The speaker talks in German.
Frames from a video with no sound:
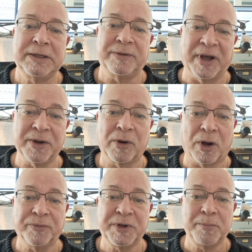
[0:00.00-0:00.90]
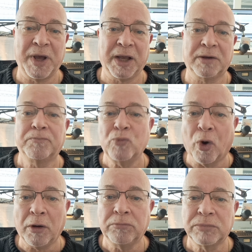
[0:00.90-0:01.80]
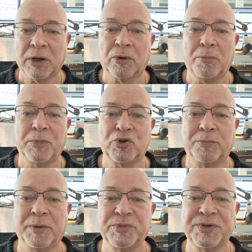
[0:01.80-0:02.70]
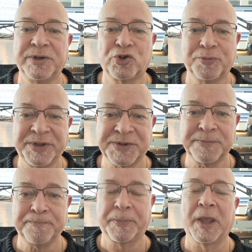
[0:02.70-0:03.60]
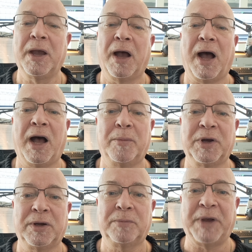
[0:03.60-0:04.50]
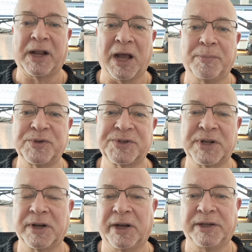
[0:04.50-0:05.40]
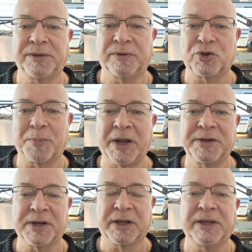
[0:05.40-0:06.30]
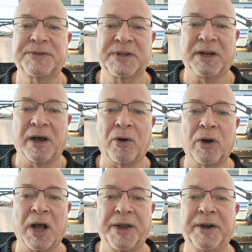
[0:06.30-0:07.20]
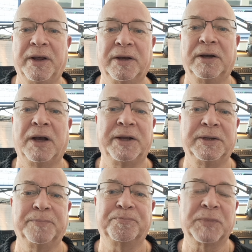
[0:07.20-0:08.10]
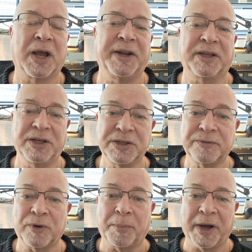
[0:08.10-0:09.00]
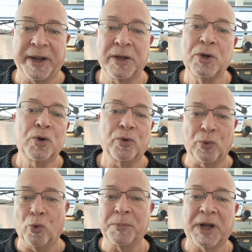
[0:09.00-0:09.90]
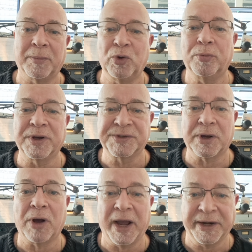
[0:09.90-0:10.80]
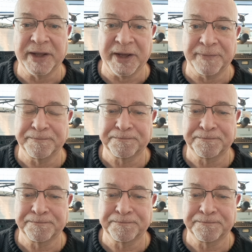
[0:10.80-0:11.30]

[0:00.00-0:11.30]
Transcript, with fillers: die Wanderung auf dem Berg, ja, da kommt man schon mal ein bisschen ins Schwitzen, aber bergab ist es dann relativ entspannt, da geht es dann auch an, äh, an, einem, an einer Kirche vorbei und oben kann man übrigens auch einkehren.